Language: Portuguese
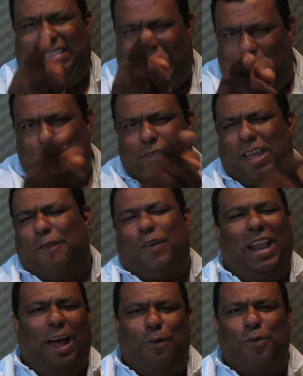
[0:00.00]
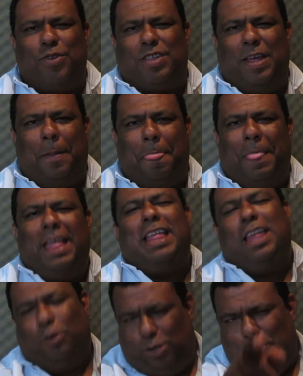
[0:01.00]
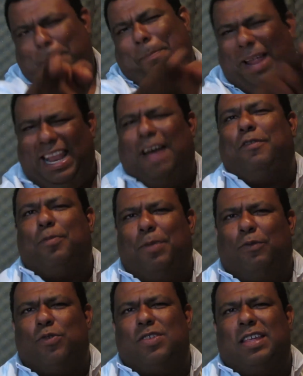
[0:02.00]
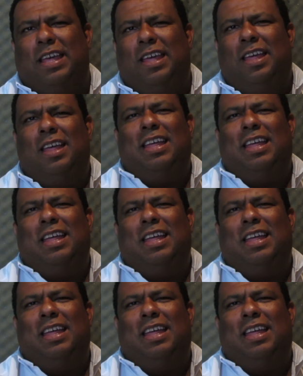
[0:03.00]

Deus quer falar com você. E eu tenho uma palavra para você